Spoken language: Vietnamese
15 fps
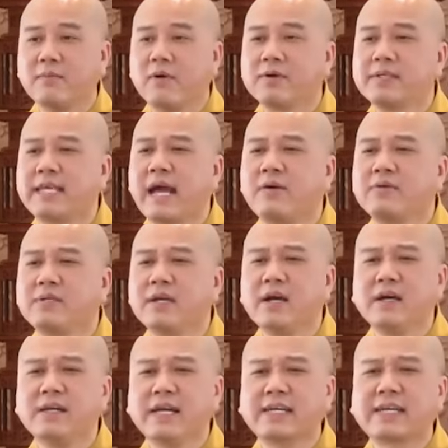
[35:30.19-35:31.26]
món cháo
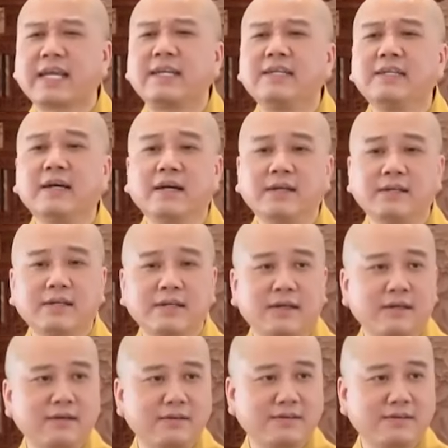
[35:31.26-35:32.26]
dơi hay canh dơi gì đó